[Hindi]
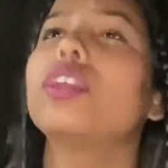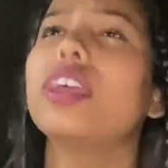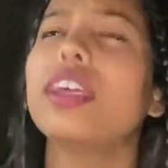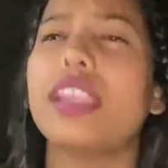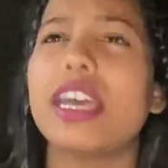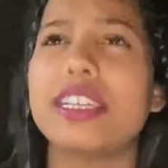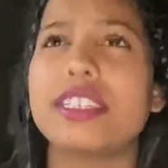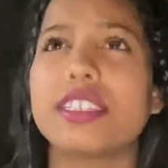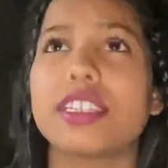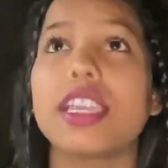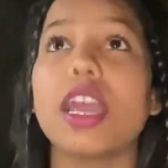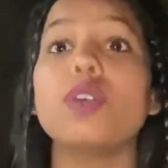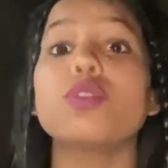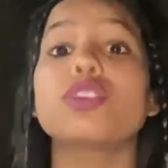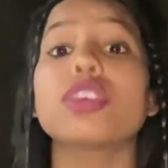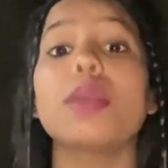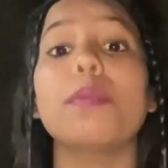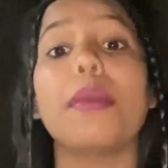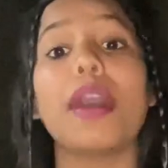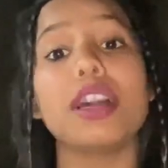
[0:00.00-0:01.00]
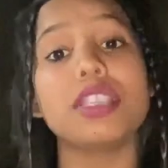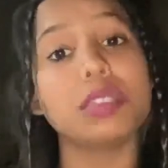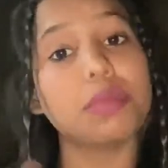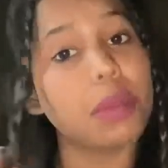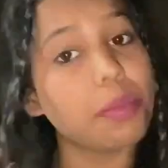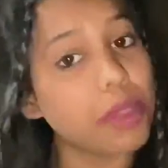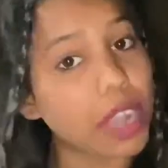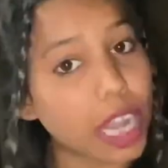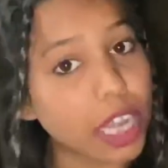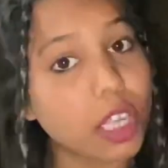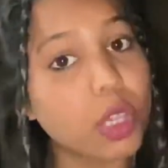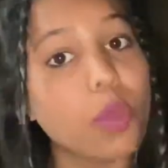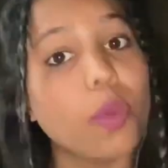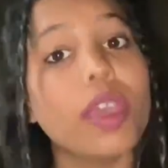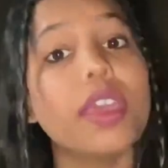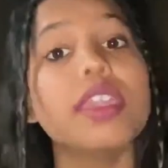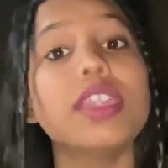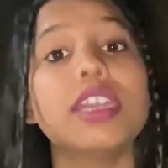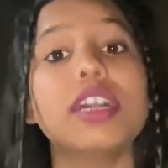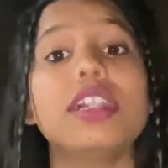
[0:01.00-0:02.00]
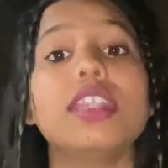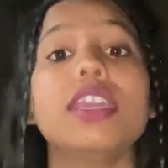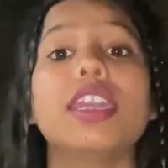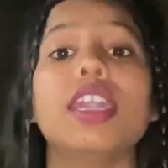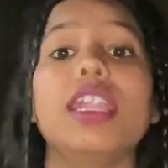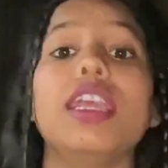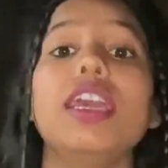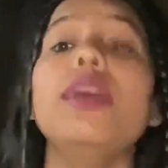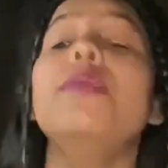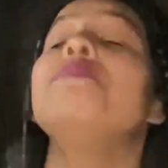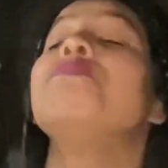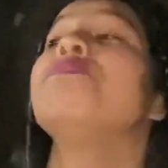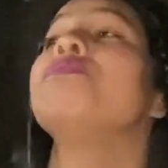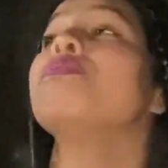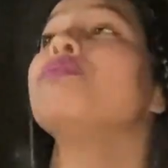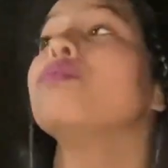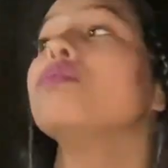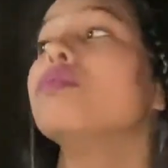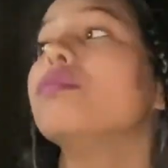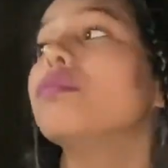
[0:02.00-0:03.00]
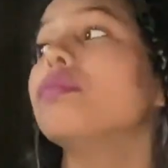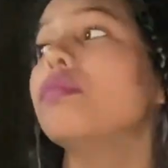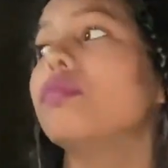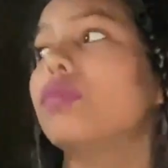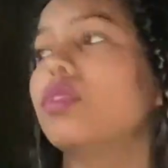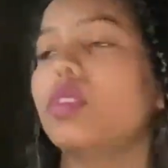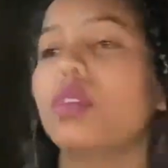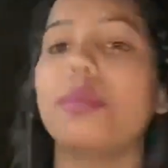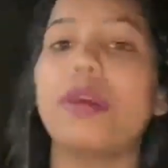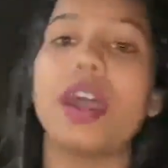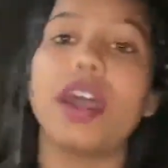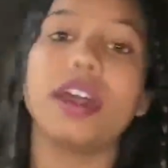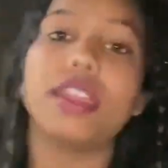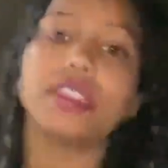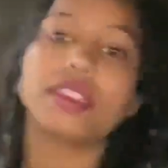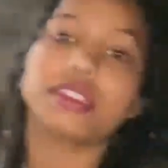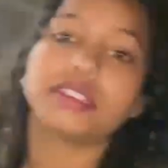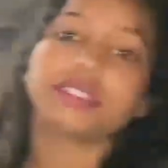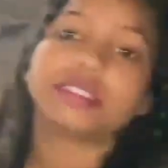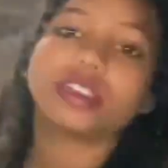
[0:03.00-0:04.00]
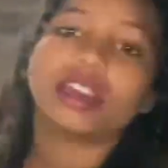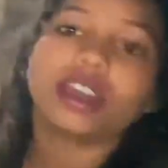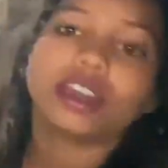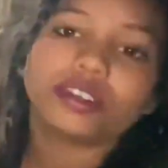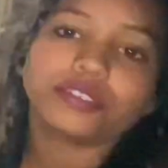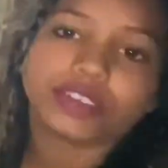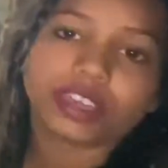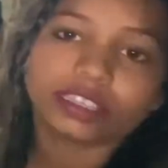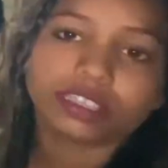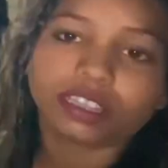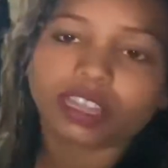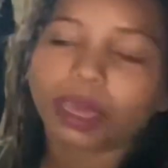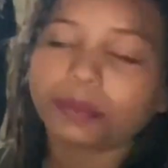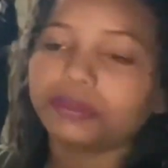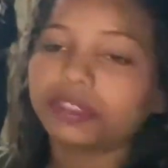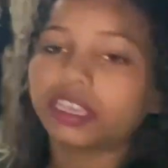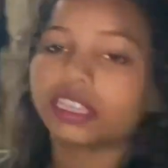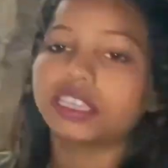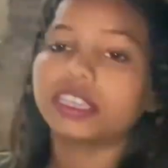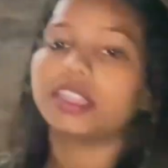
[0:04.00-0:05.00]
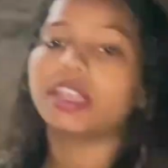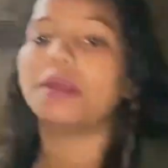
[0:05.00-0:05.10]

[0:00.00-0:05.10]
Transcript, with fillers: देर रेस्ट किया उसके बाद जब हम रेडी हुए निकलने के लिए तो बाहर का वेदर आप देख ही रहे